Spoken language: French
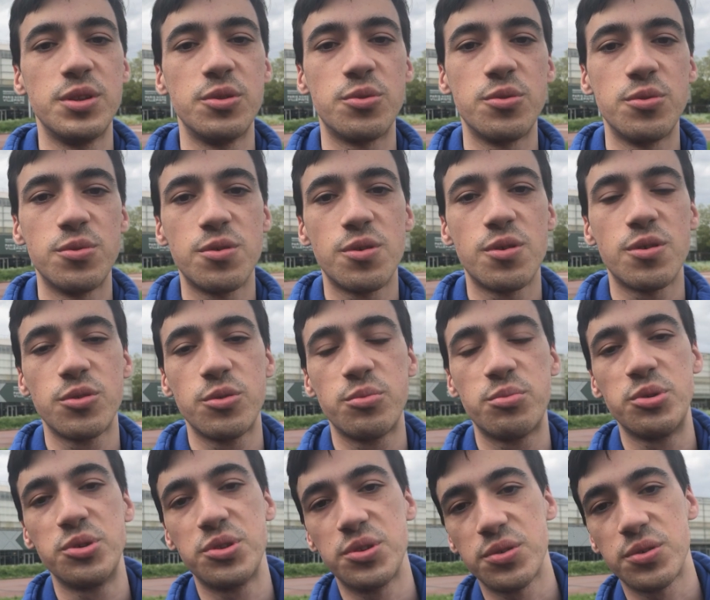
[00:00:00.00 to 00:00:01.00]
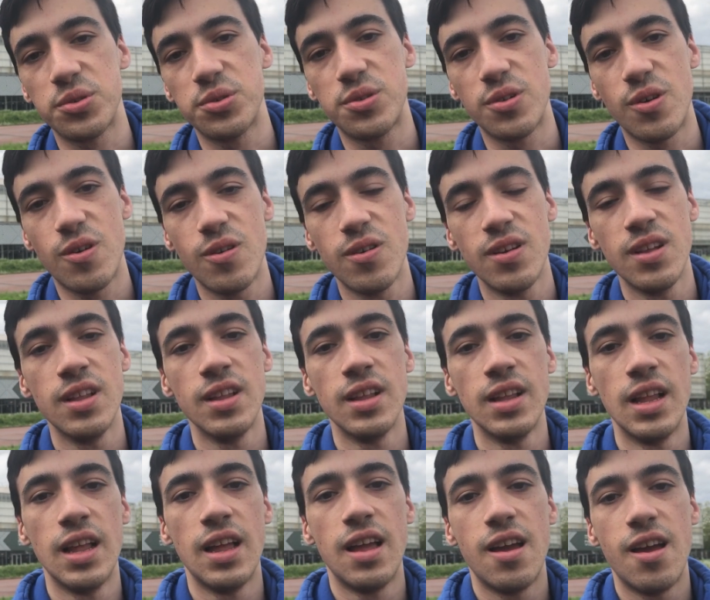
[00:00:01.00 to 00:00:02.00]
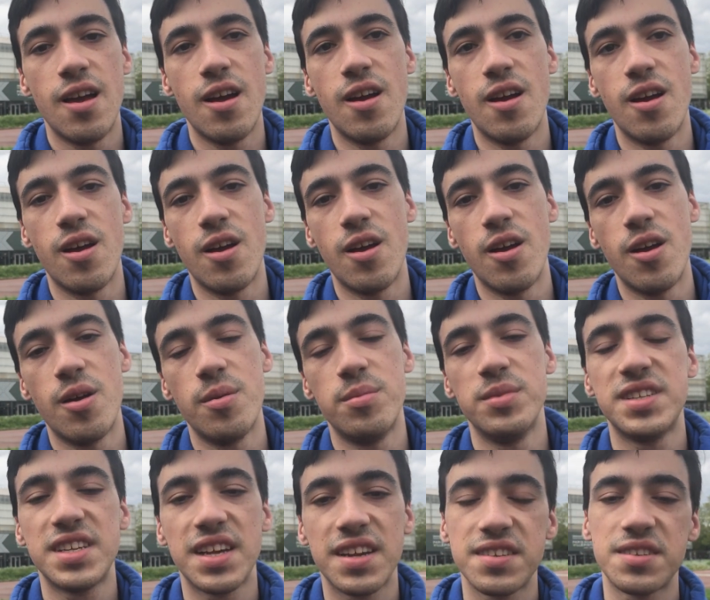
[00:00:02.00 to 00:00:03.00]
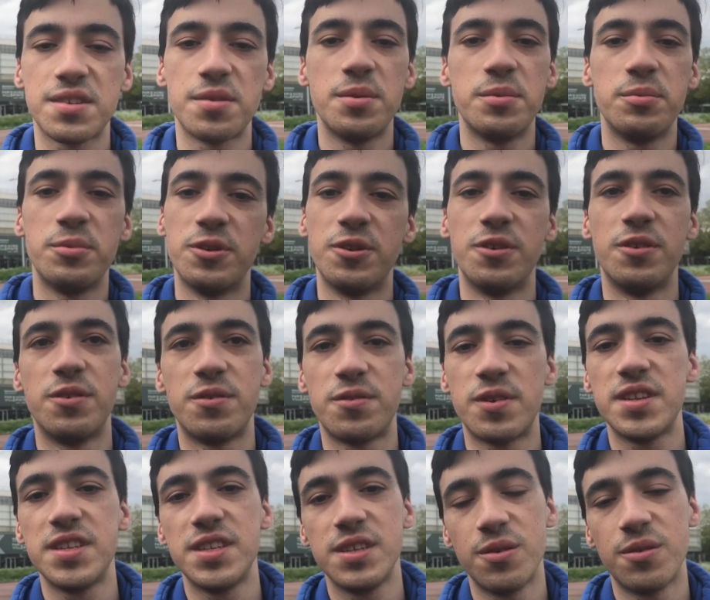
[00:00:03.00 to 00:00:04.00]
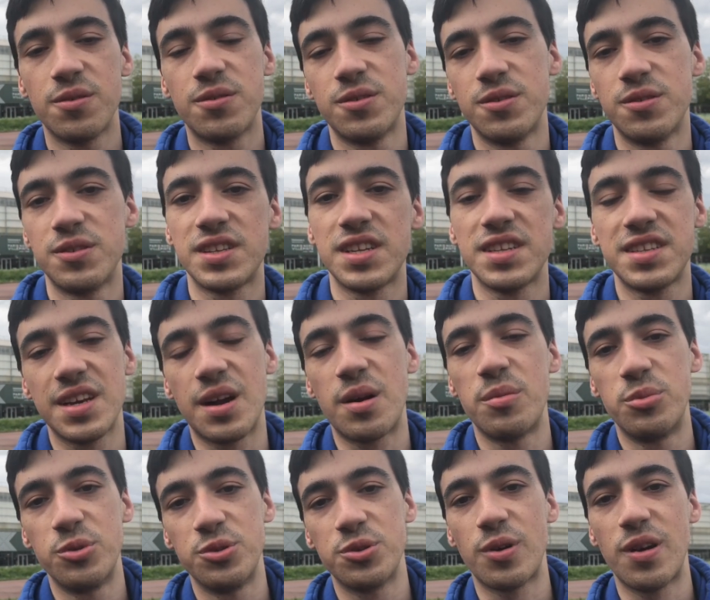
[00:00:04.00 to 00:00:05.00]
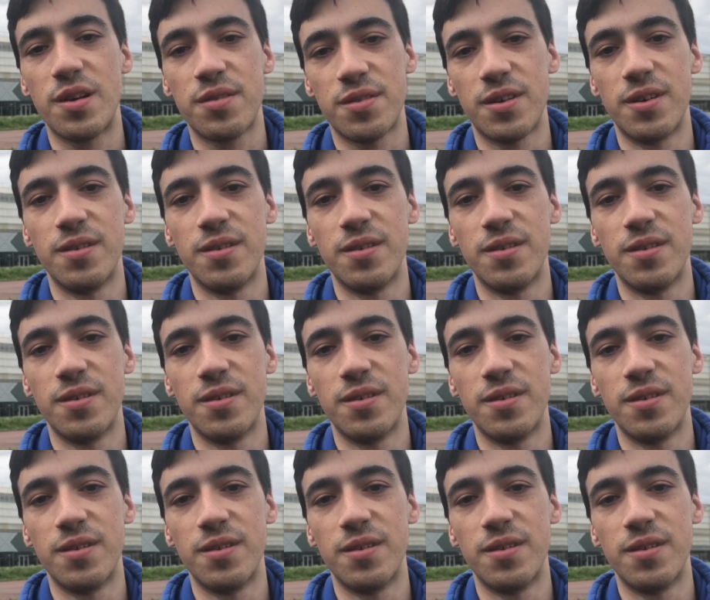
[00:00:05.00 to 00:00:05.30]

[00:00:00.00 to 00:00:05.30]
de concours de pause entre temps, euh, mais ça reste quand même euh, fatigant. ça tire un peu sur la fin.